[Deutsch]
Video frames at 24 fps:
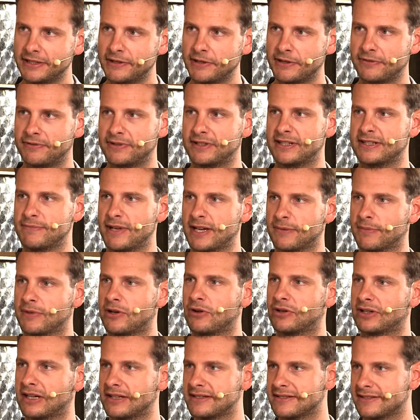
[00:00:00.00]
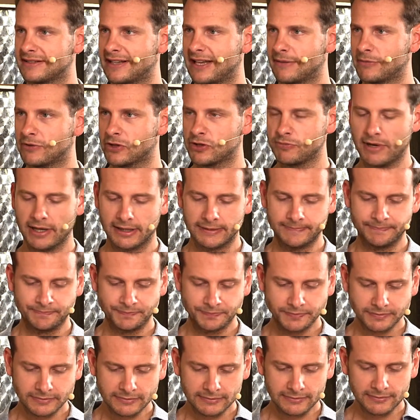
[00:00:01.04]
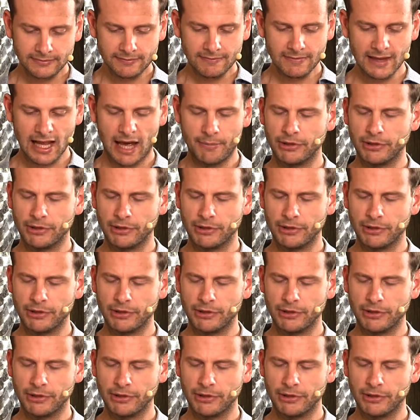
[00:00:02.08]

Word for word: ich mhm. finde, das merkt man auch ganz klar im Geschmack. Ja, total.